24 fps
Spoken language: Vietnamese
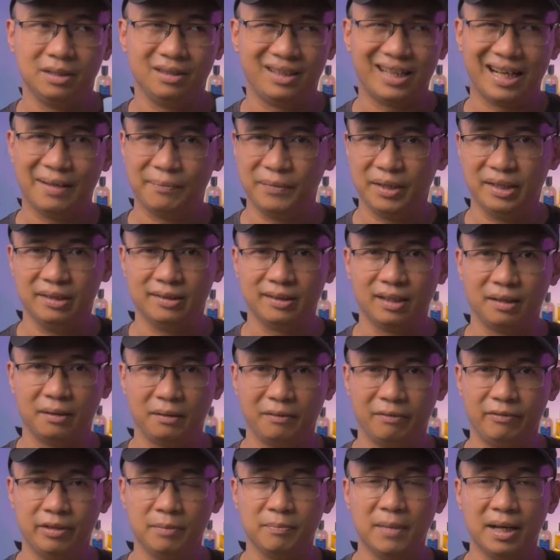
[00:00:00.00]
cảm thấy rằng
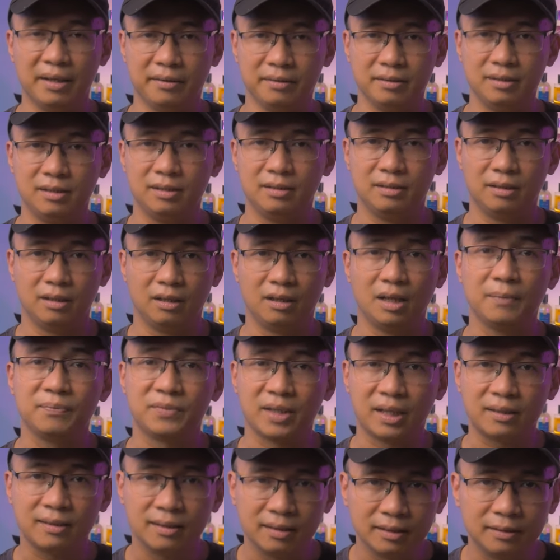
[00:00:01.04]
phiên bản nữ nó hấp
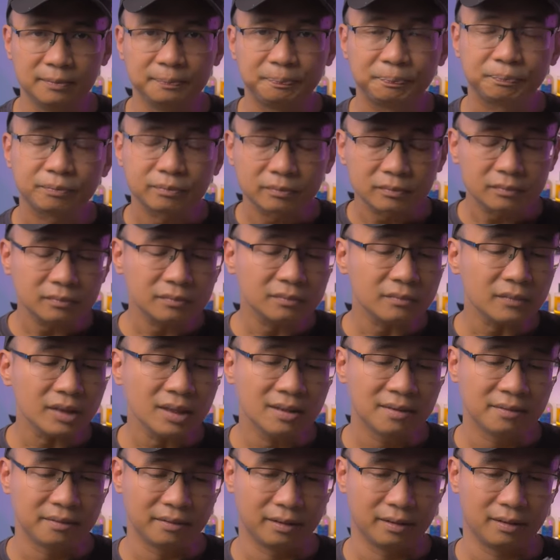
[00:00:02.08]
dẫn hơn.
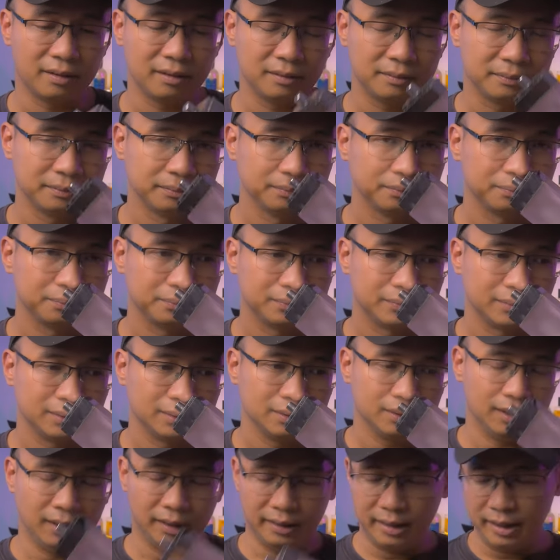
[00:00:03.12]
Ờ,
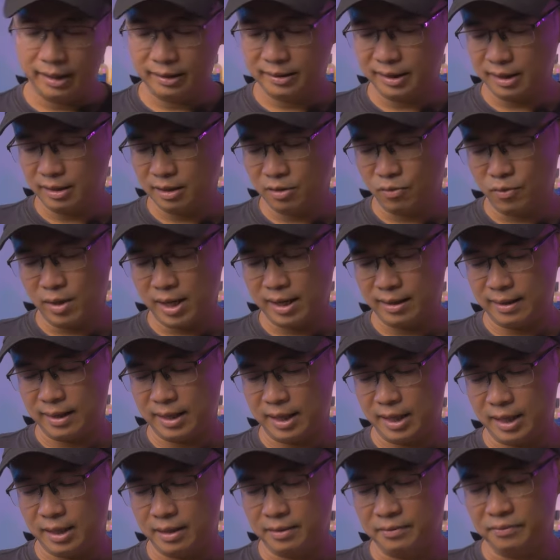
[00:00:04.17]
ở đây chai nước hoa
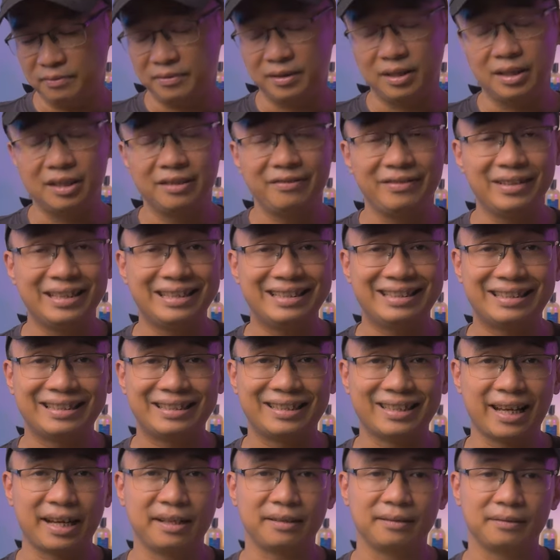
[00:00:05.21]
này với vị
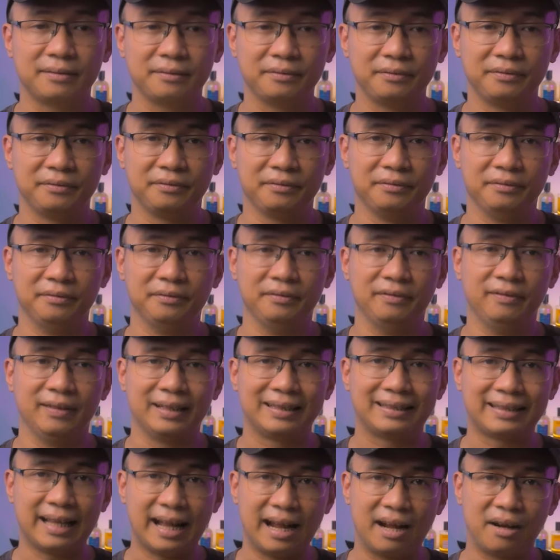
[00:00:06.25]
chanh và
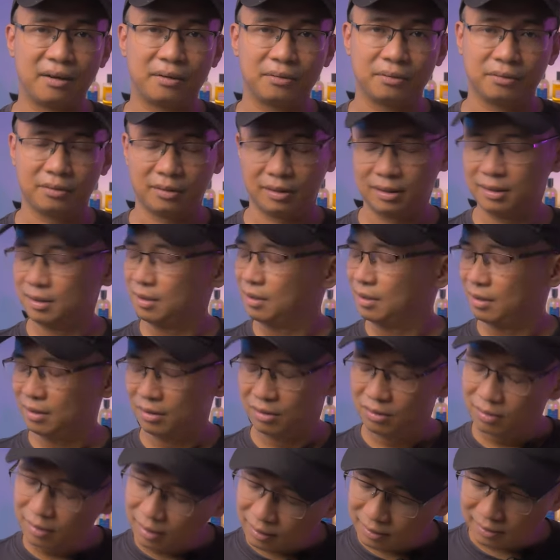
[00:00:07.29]
táo
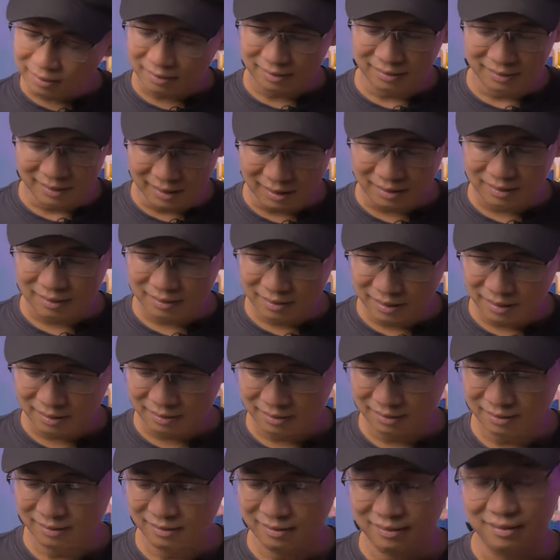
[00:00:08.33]
rất rất rất
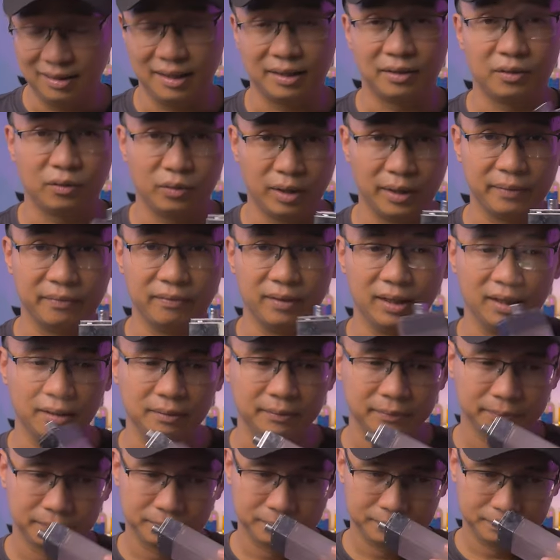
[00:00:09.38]
là tuyệt vời,
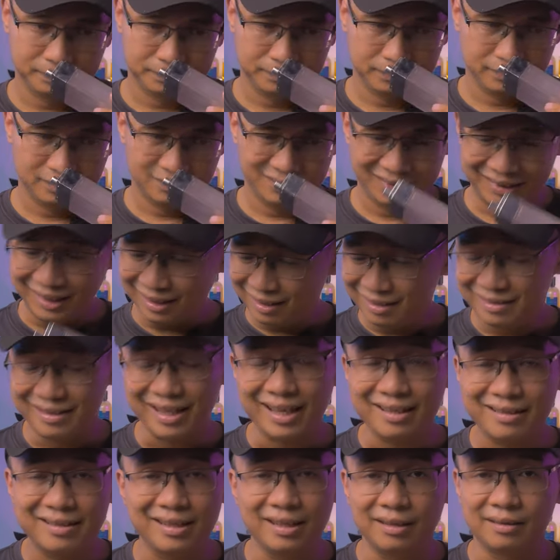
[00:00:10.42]
rất là
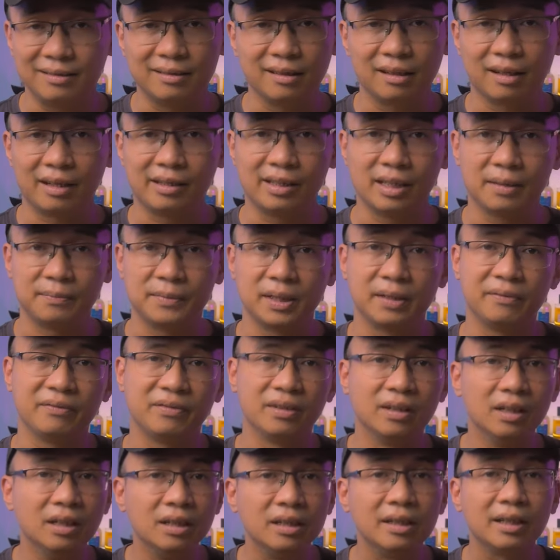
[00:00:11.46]
dễ xịt nha các anh em nhé.
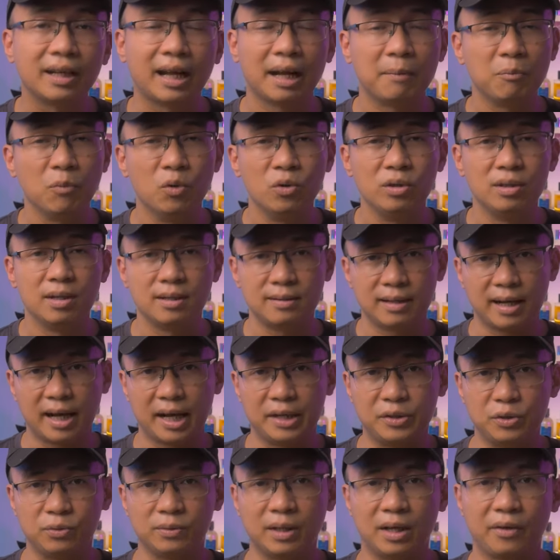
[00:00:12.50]
Với cái mùi hương này
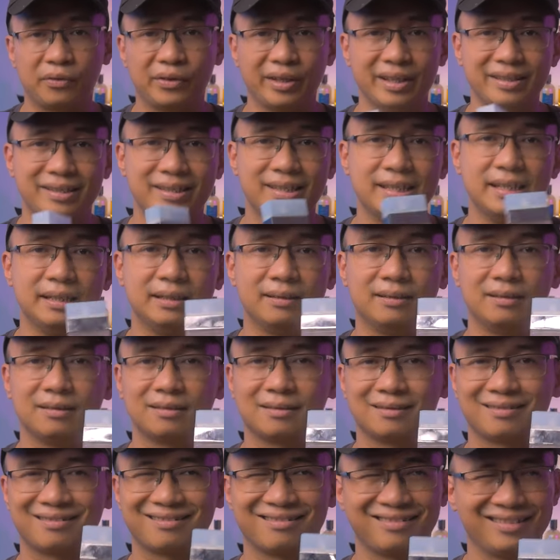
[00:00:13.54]
chúng ta có thể xịt
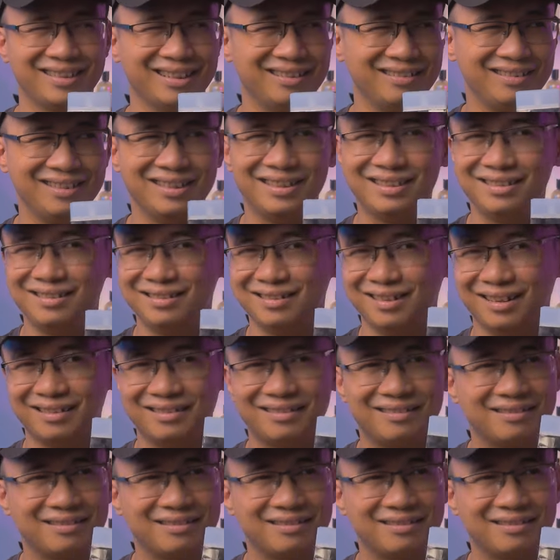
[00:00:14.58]
gần như là